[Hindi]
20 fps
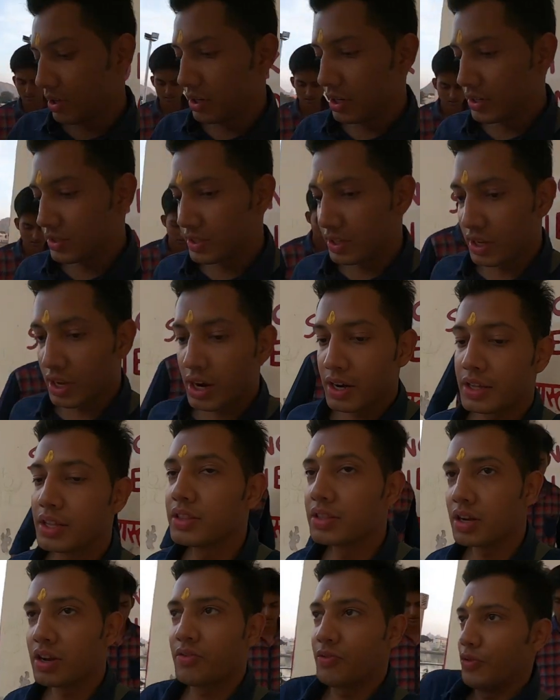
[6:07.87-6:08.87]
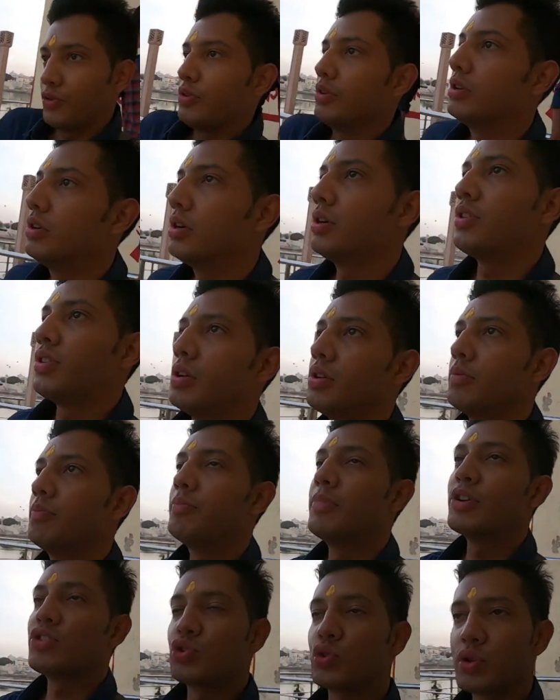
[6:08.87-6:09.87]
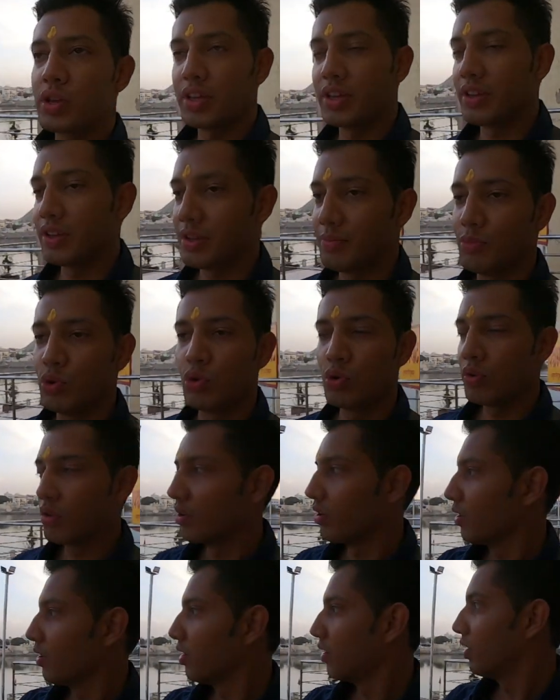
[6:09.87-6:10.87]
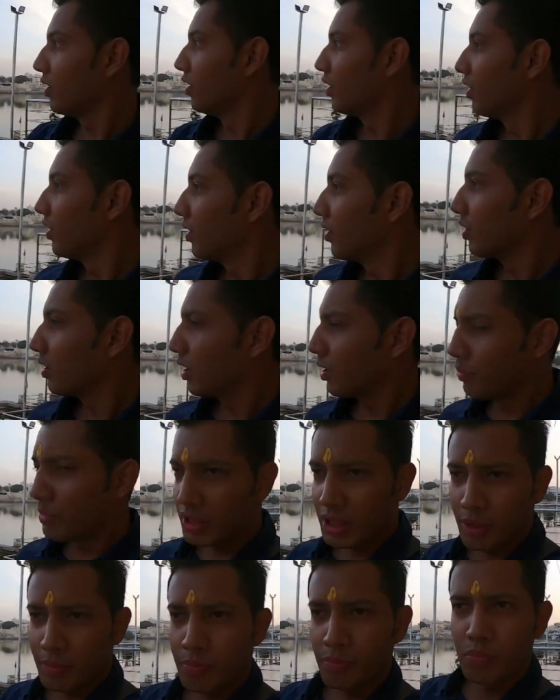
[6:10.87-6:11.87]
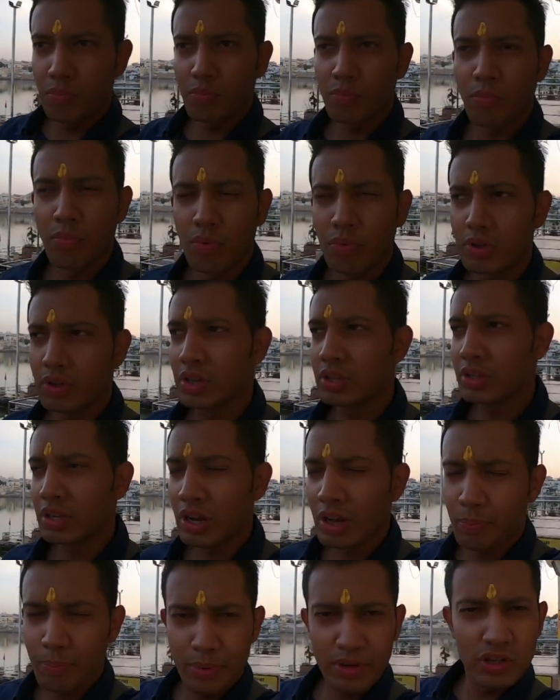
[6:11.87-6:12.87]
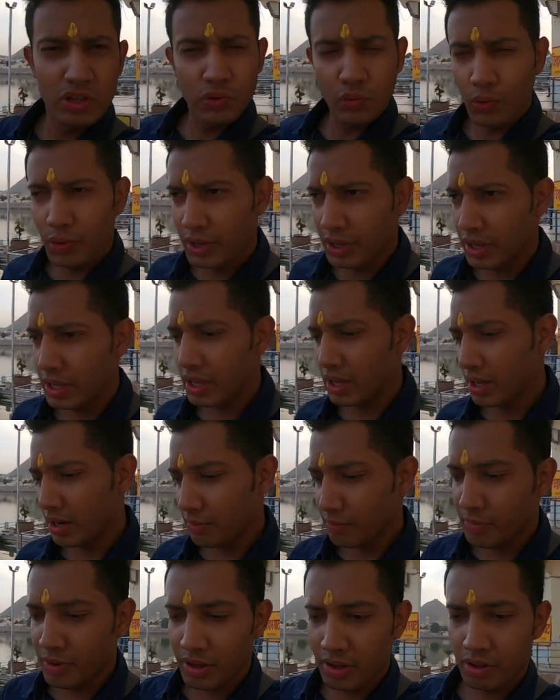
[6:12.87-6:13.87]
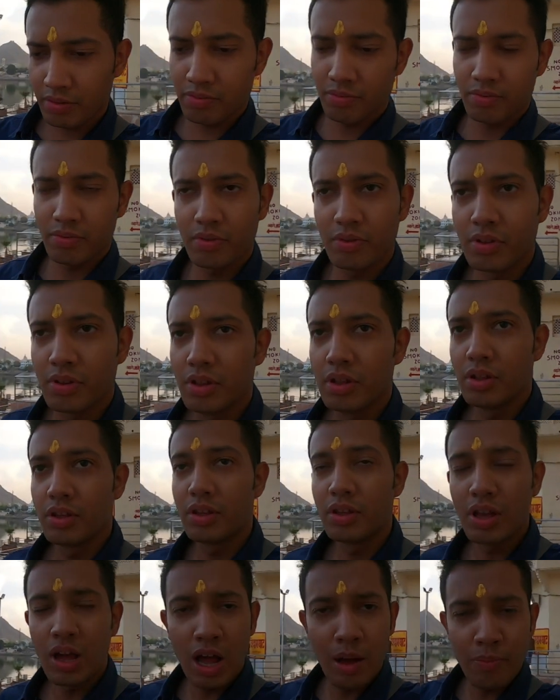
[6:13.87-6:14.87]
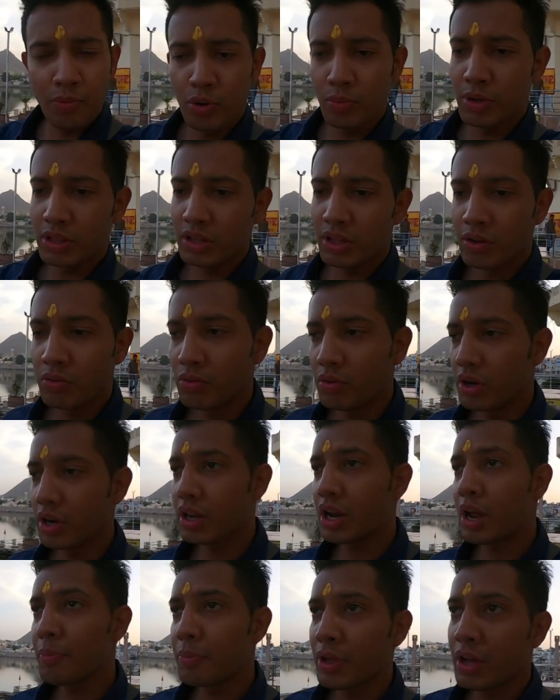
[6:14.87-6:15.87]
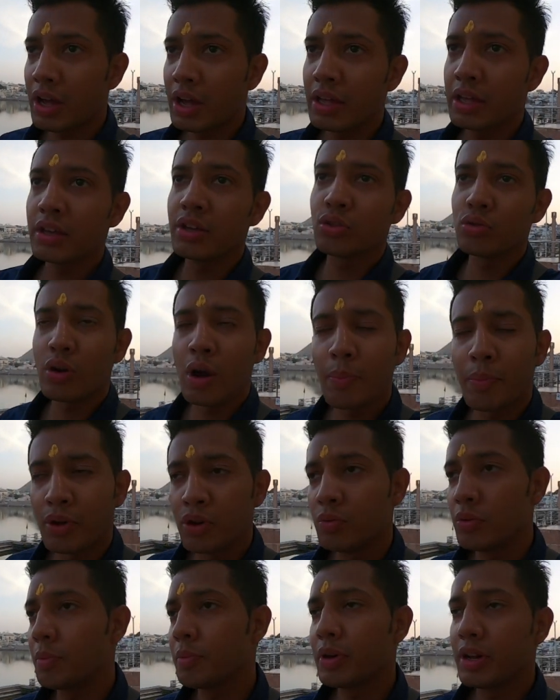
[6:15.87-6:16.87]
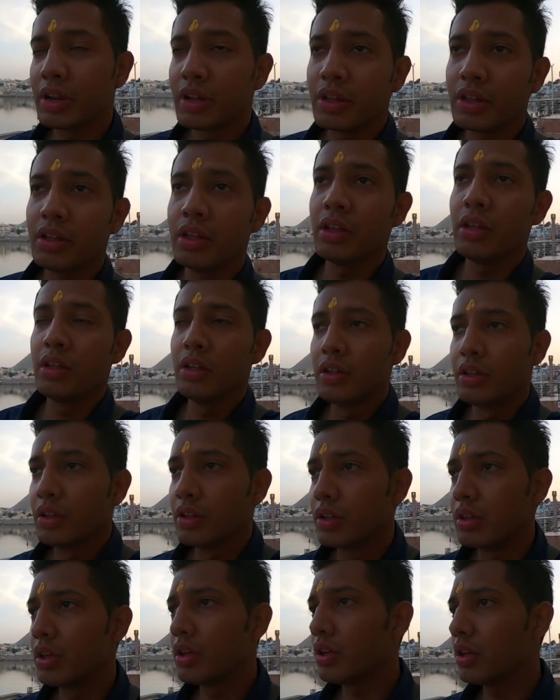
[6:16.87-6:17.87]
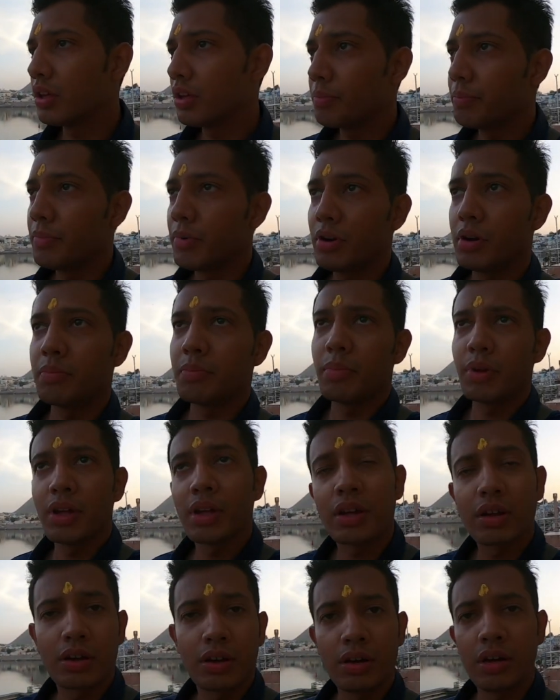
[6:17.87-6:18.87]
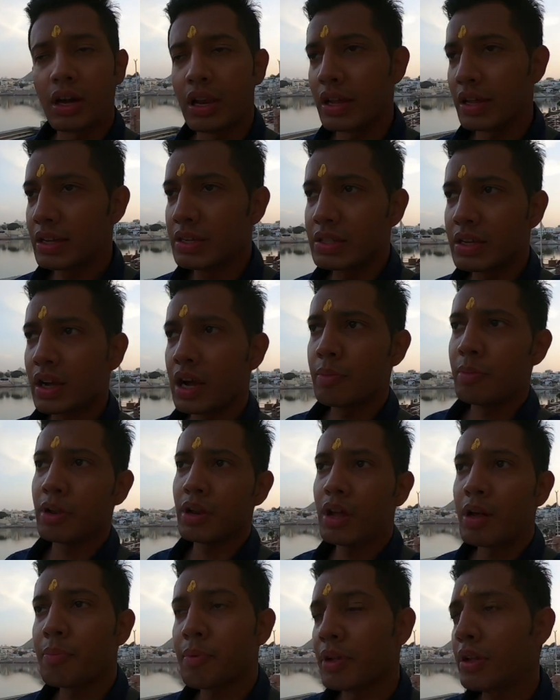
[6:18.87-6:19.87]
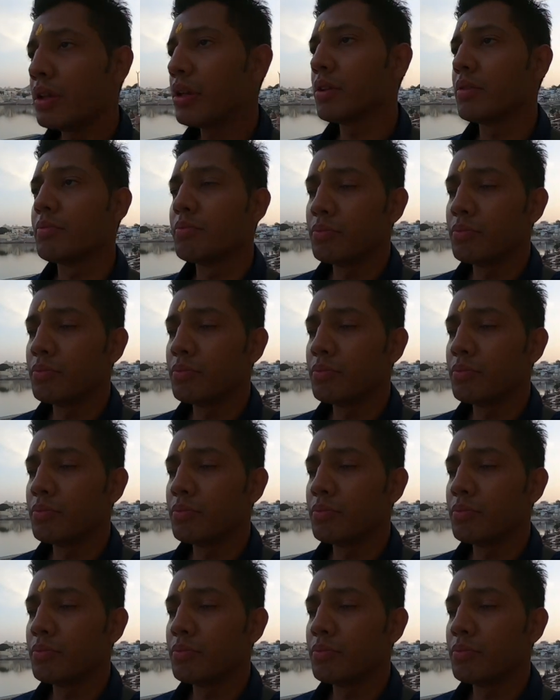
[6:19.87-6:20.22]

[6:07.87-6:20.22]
नरसिंह घाट की तरफ बढ़ चुके हैं हम लोग यार मतलब कितना पीसफुल है यार मैं क्या आपको बताऊं अगर आप यहाँ आएंगे तो आप अनुभव करेंगे कि एक अलग ही जगह पर आप हैं